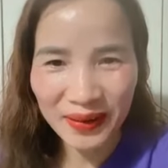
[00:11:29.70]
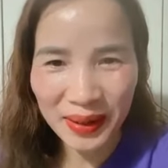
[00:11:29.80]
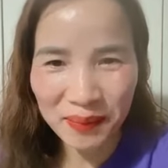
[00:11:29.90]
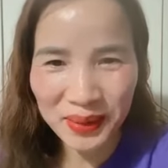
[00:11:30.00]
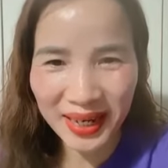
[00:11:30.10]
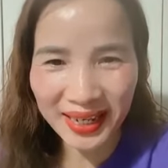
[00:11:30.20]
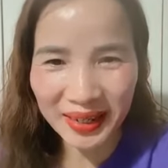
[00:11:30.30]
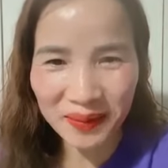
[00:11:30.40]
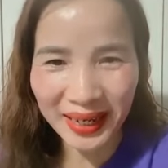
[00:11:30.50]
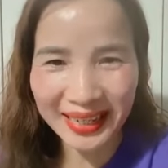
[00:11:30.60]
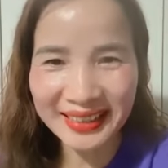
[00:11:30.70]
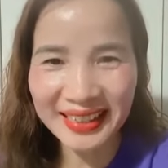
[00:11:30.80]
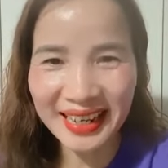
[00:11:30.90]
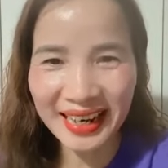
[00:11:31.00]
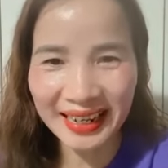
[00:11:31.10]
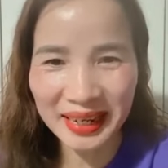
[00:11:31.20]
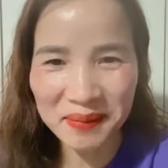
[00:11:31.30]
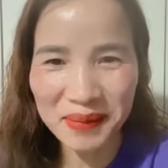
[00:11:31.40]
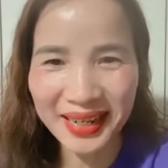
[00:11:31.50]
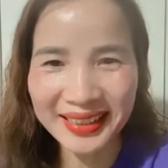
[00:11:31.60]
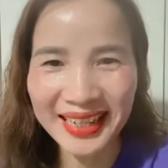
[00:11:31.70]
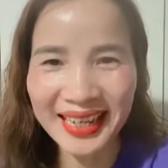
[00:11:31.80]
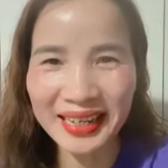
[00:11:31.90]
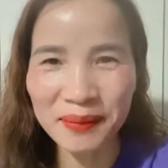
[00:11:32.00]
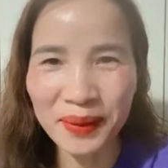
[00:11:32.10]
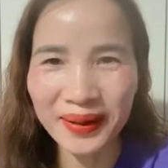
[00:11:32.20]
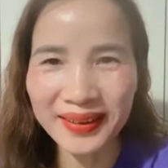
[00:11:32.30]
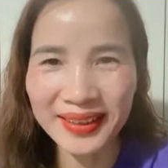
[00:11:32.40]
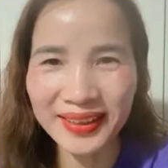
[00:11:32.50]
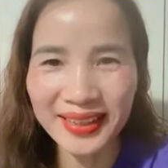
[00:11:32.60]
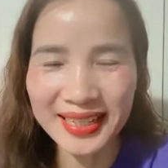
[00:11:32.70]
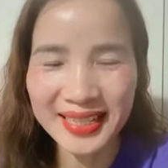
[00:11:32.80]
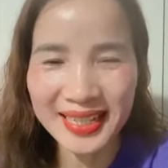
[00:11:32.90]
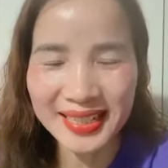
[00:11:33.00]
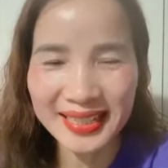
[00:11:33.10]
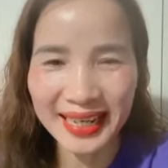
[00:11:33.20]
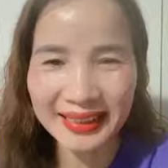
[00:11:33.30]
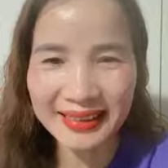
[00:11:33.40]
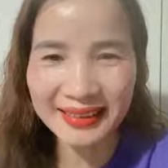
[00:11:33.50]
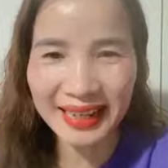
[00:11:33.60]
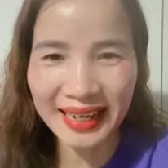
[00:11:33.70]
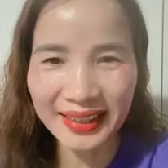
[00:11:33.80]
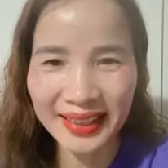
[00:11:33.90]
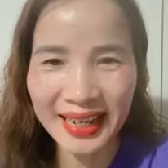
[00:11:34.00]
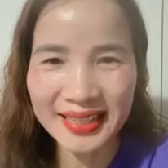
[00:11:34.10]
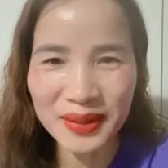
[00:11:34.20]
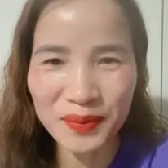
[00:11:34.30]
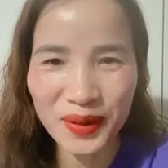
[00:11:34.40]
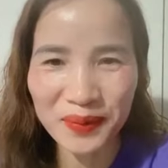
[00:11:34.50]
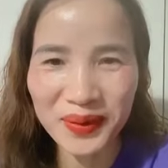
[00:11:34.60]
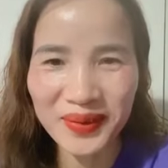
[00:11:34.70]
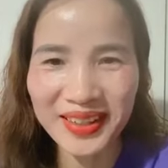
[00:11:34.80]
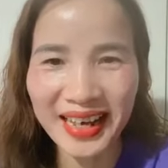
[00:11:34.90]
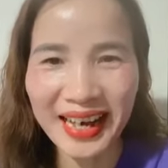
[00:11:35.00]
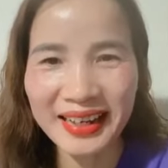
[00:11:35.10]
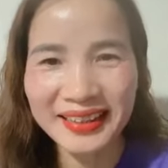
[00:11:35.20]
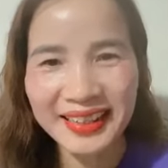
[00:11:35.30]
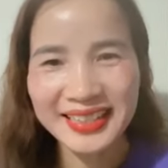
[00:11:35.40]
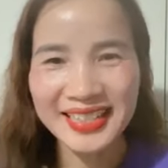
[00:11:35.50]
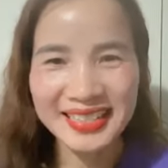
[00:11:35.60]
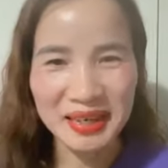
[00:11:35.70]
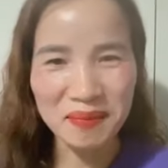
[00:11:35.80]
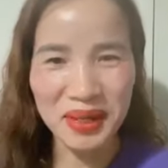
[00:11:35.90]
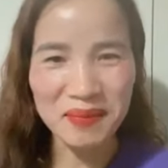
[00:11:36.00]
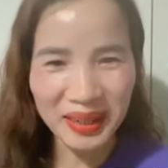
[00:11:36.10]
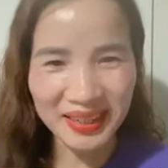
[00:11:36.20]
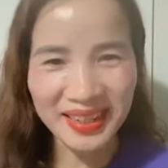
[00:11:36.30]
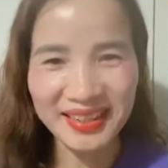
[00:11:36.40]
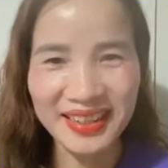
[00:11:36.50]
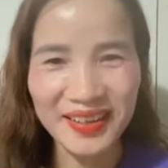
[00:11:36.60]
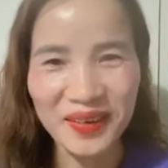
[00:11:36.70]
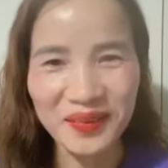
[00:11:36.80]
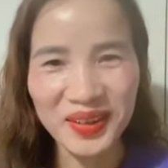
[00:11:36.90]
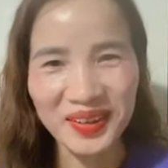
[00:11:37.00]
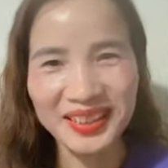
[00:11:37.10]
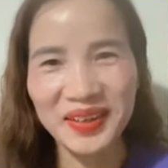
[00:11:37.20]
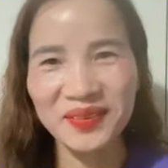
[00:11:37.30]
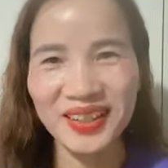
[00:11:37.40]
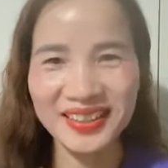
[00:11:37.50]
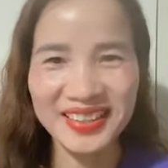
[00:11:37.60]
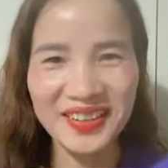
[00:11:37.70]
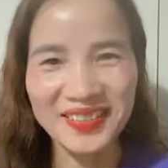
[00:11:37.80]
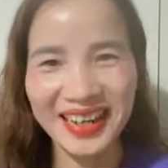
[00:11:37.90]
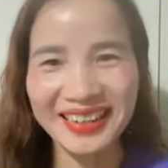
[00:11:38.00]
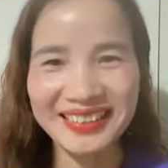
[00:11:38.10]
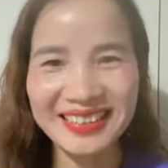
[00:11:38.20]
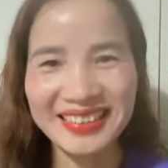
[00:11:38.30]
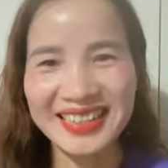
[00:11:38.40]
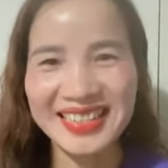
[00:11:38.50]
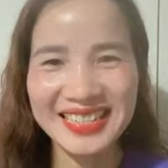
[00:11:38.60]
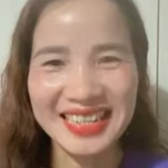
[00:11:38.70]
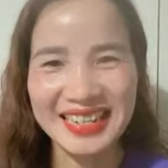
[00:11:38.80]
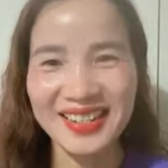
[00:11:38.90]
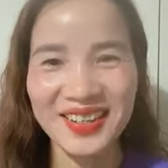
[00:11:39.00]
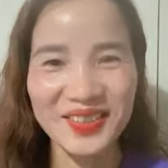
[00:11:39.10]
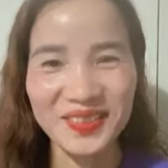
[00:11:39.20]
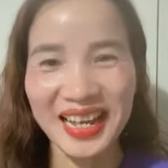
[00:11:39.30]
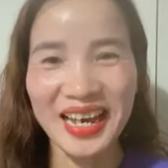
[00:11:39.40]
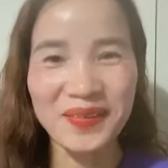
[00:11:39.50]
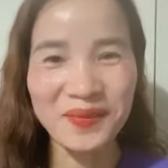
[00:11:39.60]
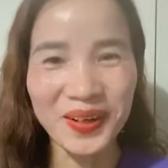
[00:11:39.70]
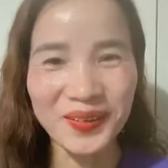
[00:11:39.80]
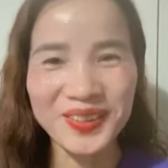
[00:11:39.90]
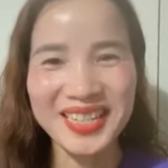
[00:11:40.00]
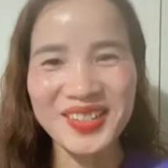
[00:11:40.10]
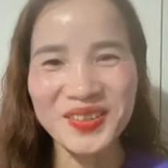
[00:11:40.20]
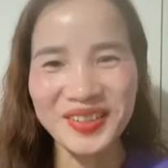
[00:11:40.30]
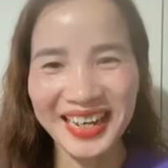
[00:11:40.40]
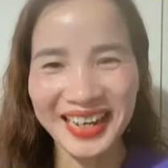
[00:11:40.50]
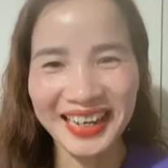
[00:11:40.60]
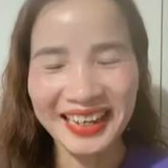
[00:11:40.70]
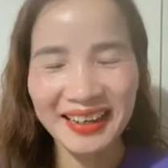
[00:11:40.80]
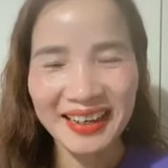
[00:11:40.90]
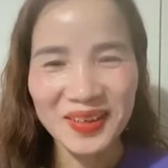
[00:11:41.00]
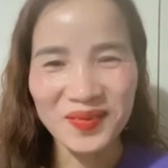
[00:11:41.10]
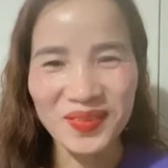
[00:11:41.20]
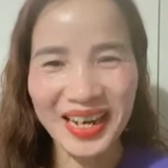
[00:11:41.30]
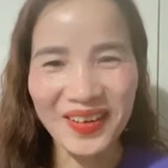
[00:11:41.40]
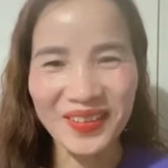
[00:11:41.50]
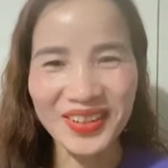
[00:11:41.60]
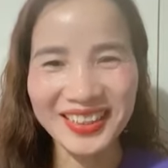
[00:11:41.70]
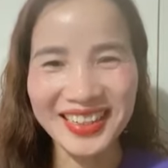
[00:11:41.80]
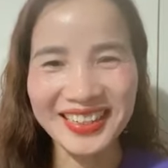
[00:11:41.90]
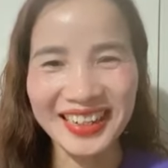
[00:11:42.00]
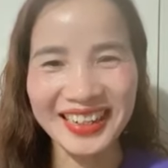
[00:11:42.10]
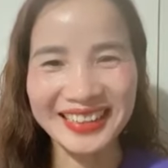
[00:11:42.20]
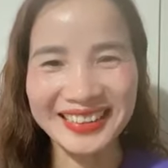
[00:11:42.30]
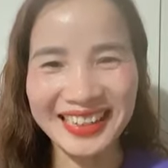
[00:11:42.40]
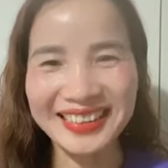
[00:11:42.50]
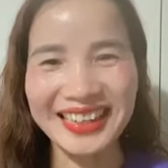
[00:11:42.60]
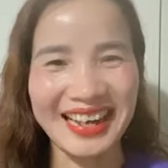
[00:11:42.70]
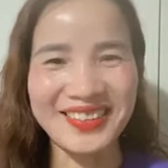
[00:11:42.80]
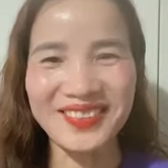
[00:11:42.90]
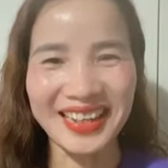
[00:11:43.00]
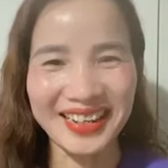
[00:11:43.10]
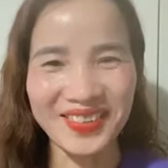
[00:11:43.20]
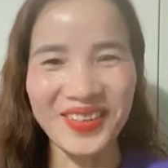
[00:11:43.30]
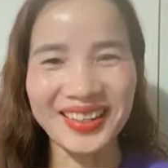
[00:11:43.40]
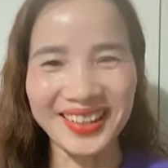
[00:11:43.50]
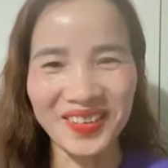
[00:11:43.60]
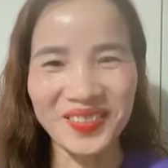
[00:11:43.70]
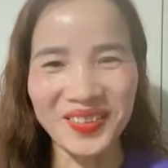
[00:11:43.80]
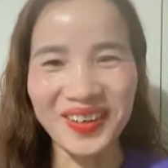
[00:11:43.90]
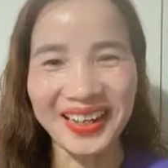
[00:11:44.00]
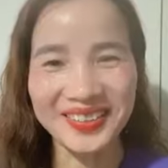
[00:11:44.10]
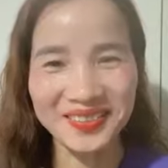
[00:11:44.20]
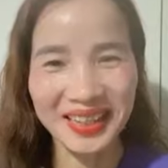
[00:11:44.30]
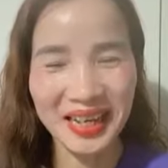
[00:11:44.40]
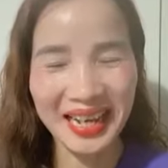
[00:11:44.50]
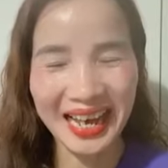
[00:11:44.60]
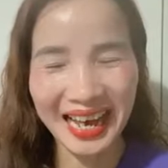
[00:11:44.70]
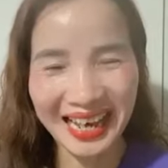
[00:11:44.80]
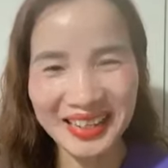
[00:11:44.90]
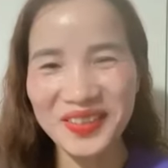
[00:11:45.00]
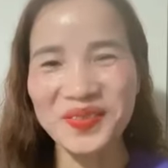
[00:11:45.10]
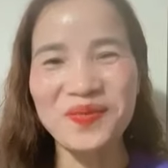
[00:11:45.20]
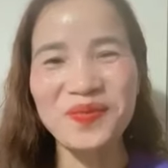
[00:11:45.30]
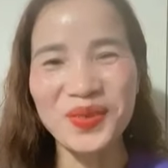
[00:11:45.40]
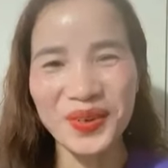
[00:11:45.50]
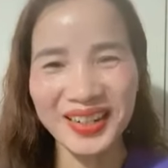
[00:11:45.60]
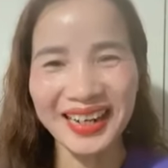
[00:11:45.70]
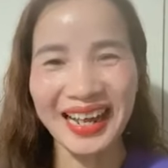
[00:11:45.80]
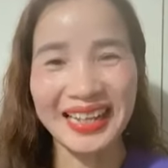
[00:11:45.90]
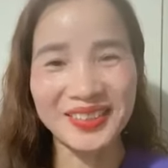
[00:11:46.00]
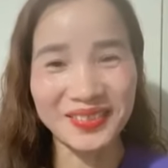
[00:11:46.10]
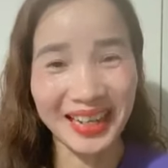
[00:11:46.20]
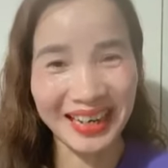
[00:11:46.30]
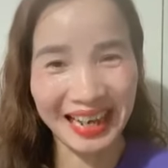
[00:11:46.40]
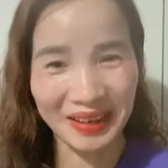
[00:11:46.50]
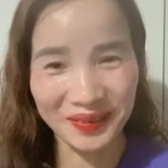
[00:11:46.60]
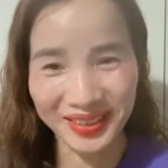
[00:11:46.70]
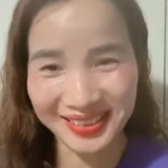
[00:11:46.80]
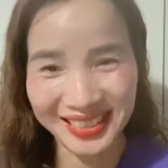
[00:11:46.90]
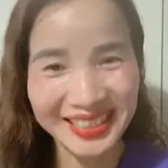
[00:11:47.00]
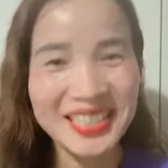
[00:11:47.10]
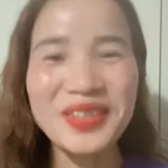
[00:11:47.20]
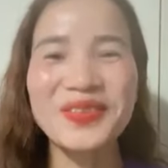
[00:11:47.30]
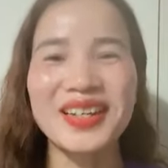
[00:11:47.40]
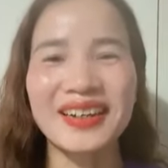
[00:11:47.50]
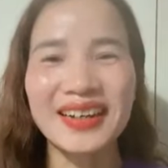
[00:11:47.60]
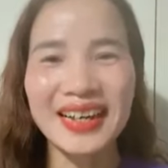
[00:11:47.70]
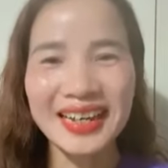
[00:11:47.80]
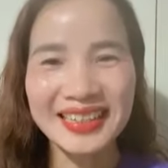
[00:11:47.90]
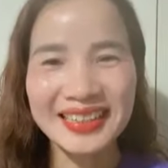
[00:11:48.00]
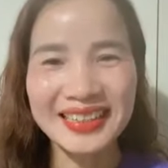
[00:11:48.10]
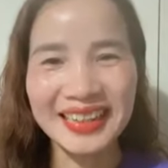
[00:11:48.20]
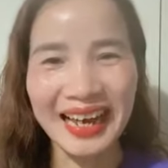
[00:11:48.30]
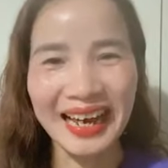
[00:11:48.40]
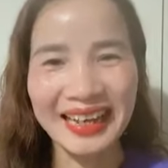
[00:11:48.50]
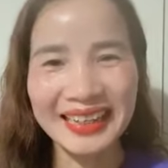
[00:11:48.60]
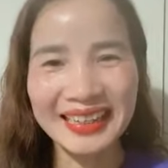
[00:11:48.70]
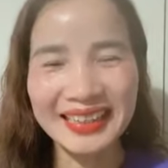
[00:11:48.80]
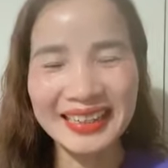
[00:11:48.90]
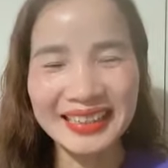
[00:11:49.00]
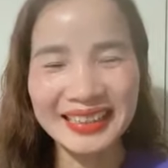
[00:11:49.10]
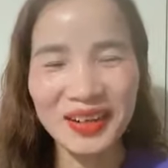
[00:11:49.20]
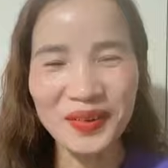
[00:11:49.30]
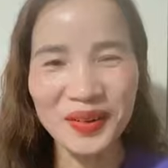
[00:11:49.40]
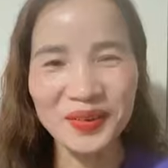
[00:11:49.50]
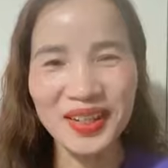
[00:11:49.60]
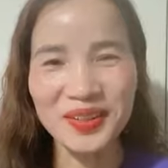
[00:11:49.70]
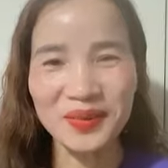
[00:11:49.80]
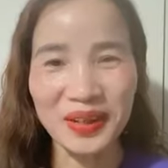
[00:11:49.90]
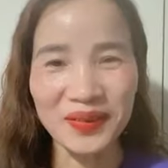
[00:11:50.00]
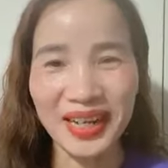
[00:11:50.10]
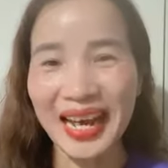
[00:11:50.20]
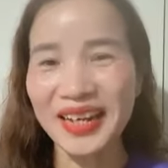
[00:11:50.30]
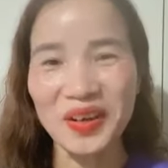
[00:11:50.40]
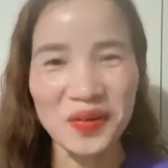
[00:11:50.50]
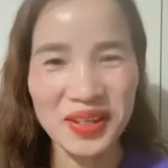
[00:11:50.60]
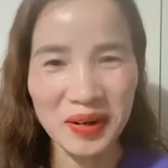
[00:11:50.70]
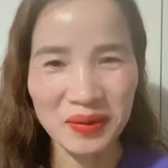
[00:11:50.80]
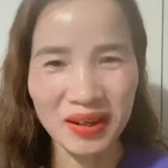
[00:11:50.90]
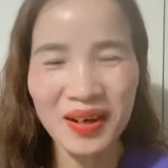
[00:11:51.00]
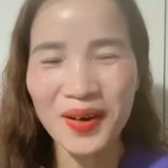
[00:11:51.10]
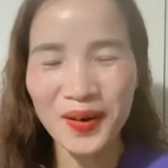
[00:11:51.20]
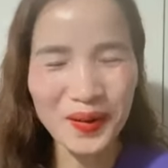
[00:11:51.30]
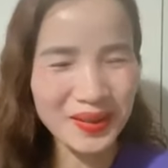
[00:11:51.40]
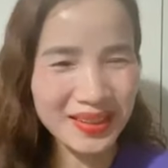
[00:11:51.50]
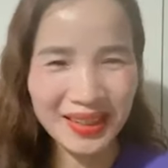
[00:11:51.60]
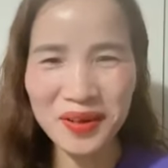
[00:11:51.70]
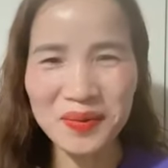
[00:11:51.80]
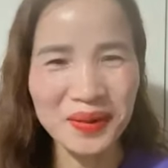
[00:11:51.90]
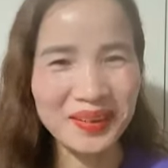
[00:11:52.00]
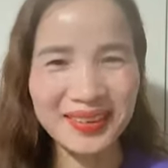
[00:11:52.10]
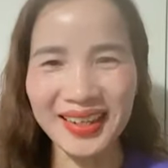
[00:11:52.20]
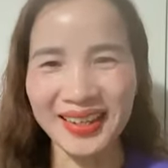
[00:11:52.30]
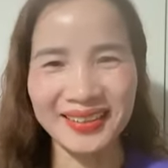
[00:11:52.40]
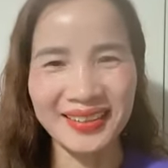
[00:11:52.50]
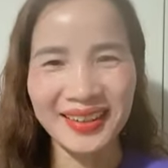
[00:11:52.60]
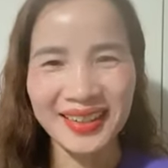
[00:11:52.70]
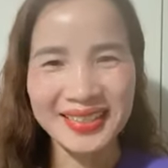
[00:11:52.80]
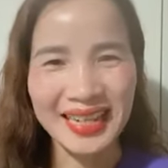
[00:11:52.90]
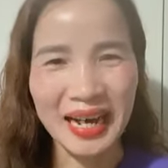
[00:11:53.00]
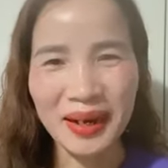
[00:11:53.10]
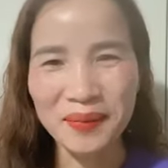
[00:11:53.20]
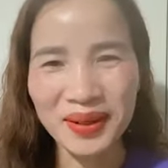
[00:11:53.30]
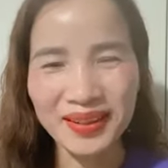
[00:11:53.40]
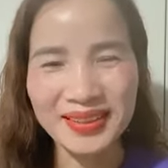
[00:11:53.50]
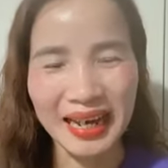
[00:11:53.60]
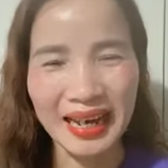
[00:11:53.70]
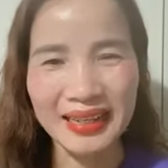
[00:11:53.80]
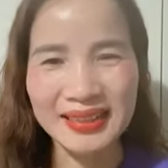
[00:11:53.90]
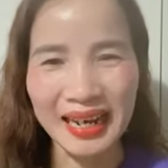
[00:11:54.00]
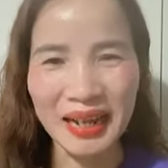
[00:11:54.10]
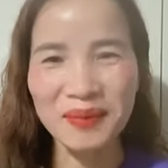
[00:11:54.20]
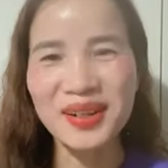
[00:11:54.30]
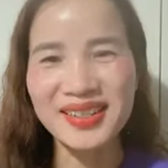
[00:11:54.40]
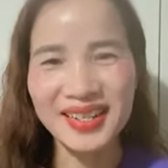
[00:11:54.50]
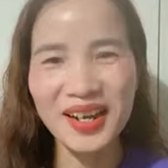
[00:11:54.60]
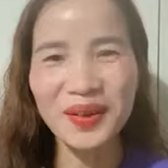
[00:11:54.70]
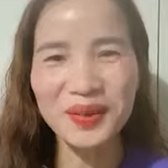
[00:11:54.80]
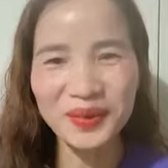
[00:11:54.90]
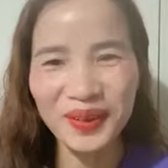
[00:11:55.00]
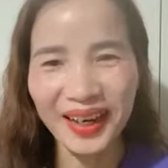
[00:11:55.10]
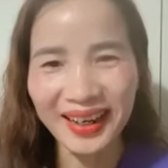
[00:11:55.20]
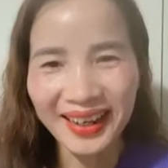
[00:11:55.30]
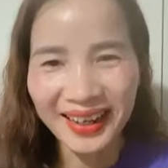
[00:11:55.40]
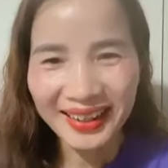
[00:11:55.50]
chào em bé Ngọc Khánh nhá, Khánh Băng nhá. Mọi người có thể chia sẻ tương tác livestream cho Hoàng Viết với nha. Chia sẻ mạnh mạnh lên để Hoàng Viết có thêm thật nhiều năng lượng để chia sẻ cho chúng ta một cái chủ đề mà Hoàng Viết tin rằng tất cả chúng ta đều quan tâm, đúng không ạ? Chúng ta ai cũng muốn là chúng ta làm được rất nhiều việc, nhưng cái câu đầu tiên chúng ta vẫn hay nói với nhau là ôi không có tiền chả bị chả chả làm được gì đâu, đúng không ạ?